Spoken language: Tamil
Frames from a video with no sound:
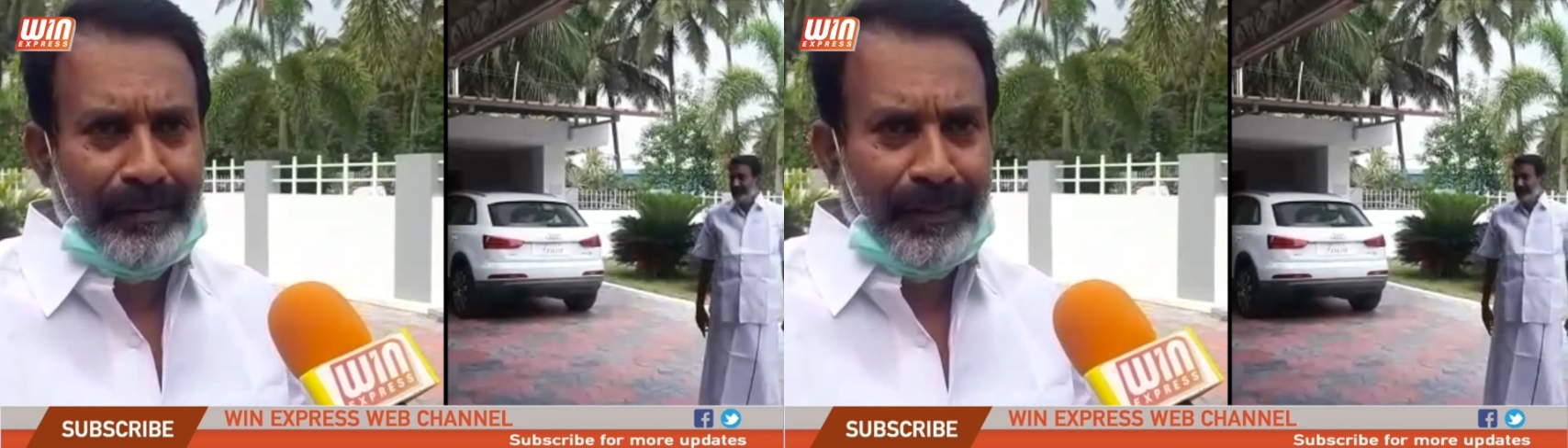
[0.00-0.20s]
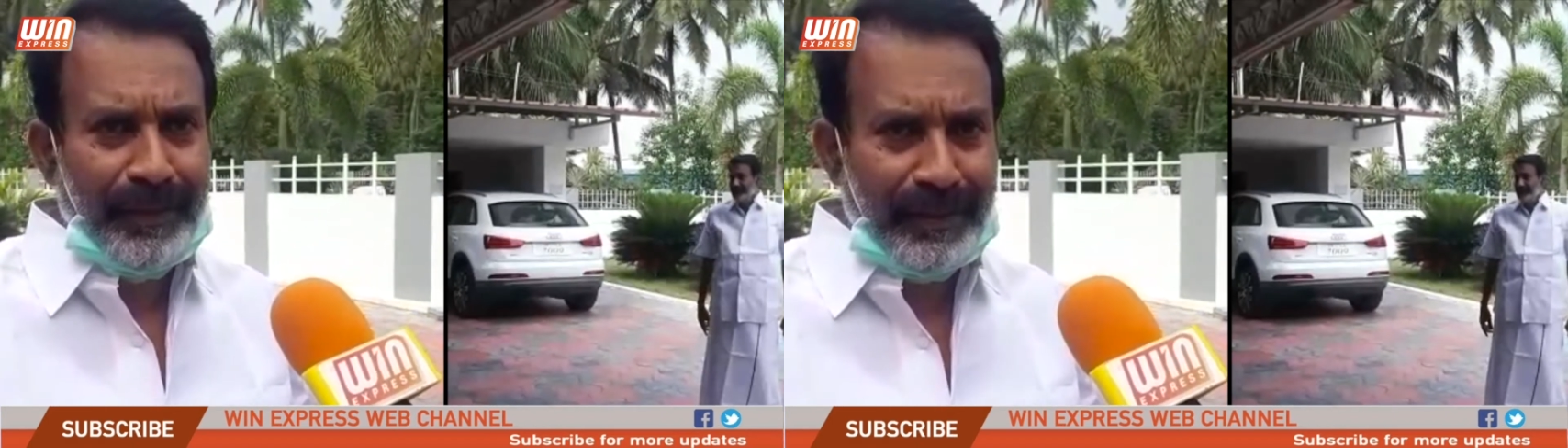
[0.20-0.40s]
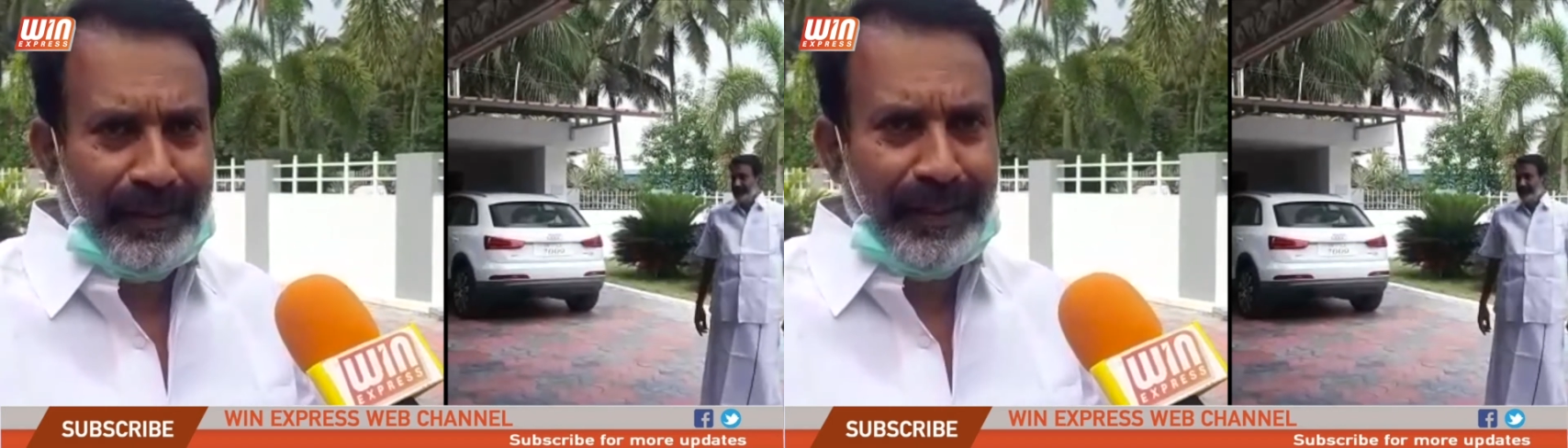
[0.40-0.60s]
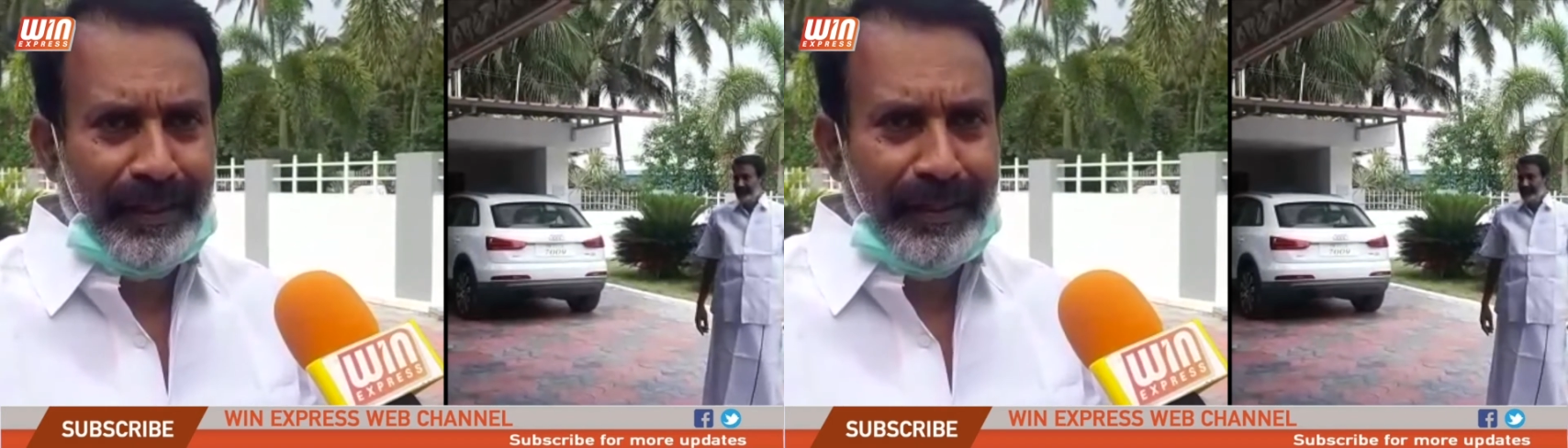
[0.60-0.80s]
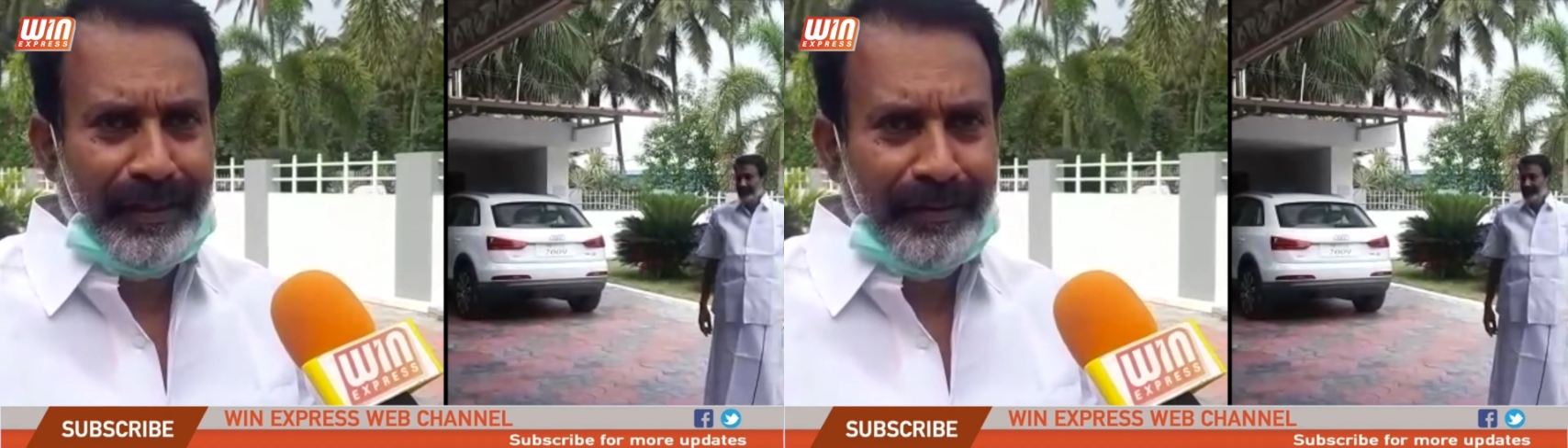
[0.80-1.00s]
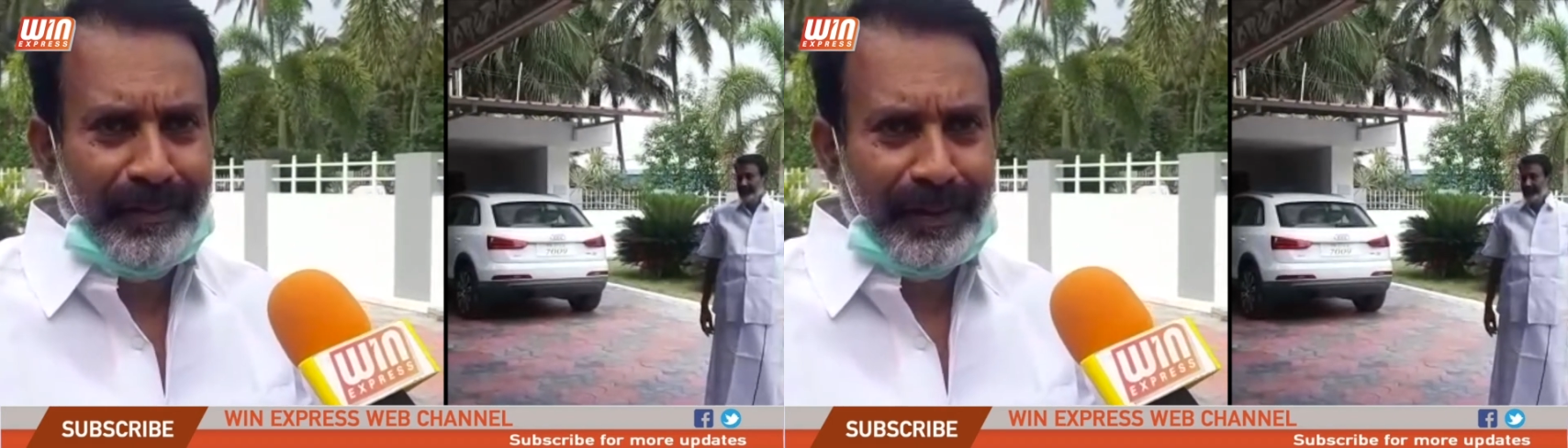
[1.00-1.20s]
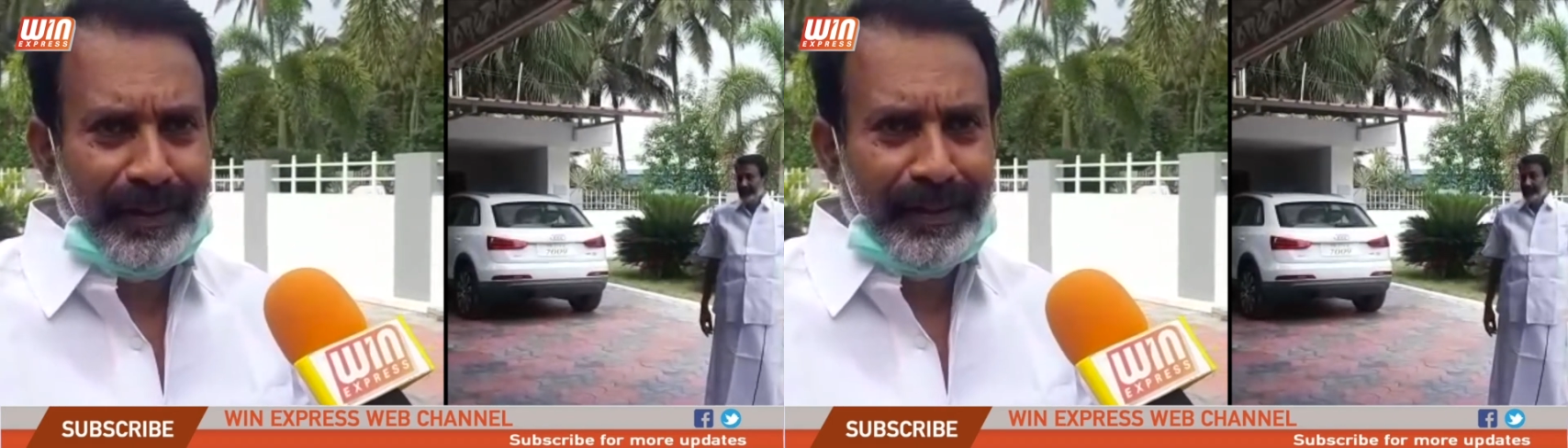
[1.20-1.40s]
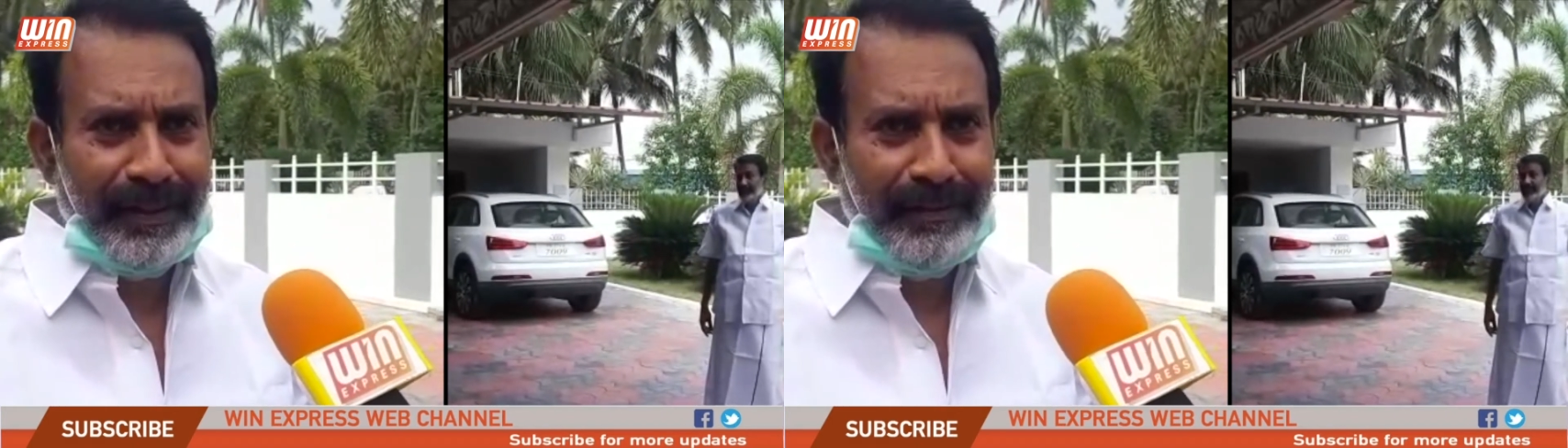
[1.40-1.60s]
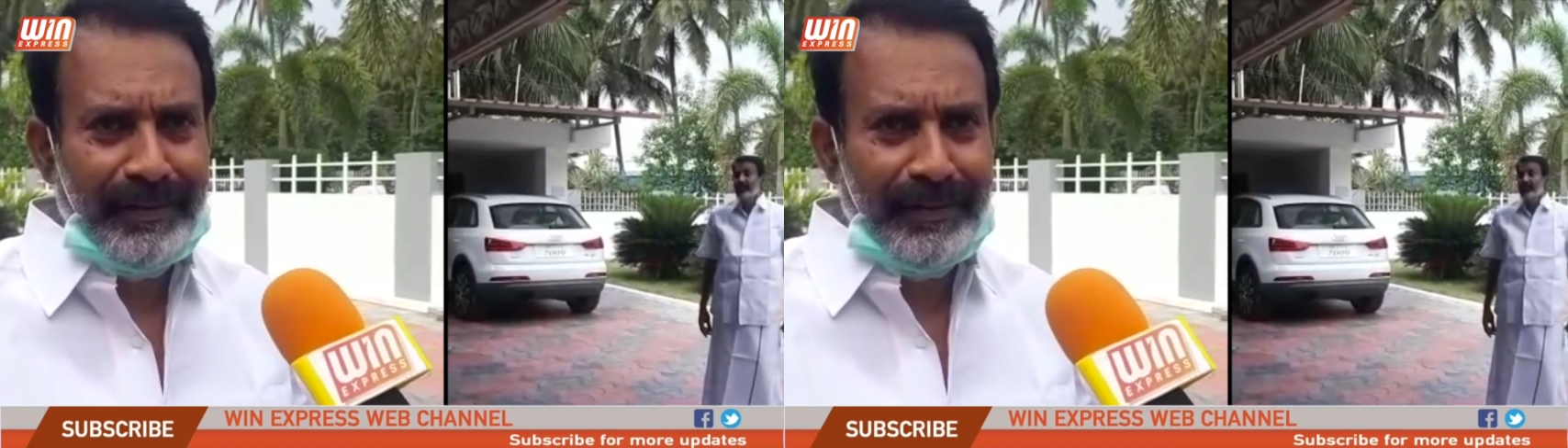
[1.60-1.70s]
மற்ற ஏழை எளிய மக்களுக்கு இந்த